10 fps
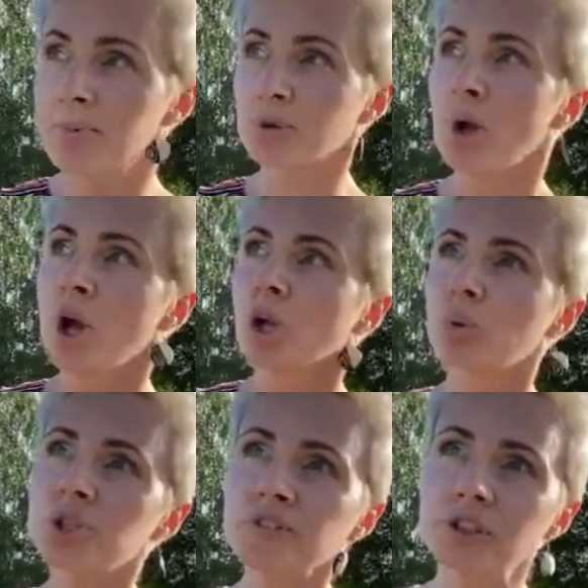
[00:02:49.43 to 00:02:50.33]
Причем
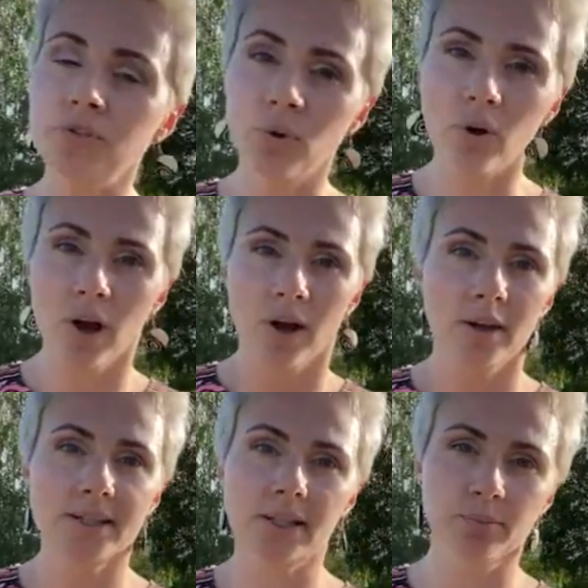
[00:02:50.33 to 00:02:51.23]
лучше всего,
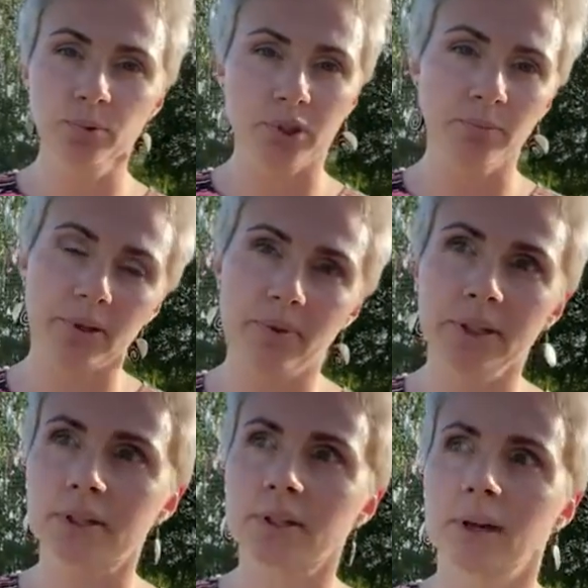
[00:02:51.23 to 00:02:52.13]
если это будут
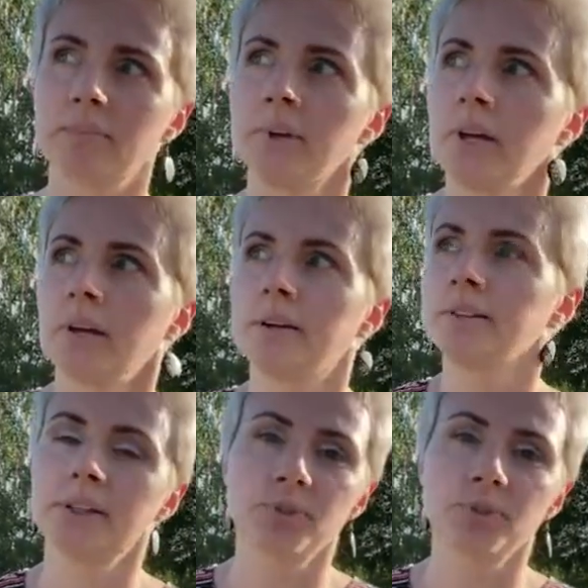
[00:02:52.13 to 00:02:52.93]
комплименты там э,